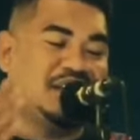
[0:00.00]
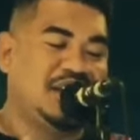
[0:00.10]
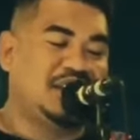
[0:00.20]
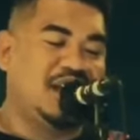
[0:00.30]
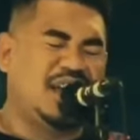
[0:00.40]

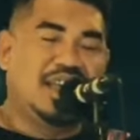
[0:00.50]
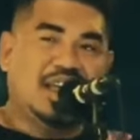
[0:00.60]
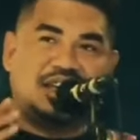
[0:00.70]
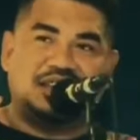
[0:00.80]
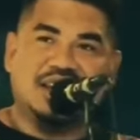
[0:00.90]
cerita,
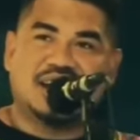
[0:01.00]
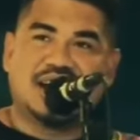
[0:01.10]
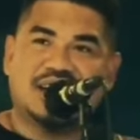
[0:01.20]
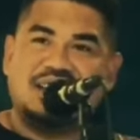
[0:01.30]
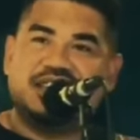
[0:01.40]

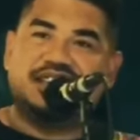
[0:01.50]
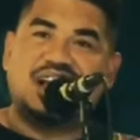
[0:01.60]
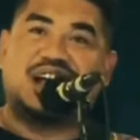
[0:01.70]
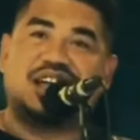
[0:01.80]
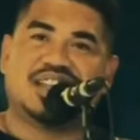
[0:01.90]
disingkat
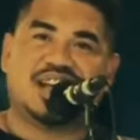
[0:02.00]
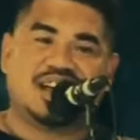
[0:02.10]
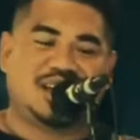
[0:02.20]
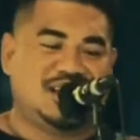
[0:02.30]
Jakarta.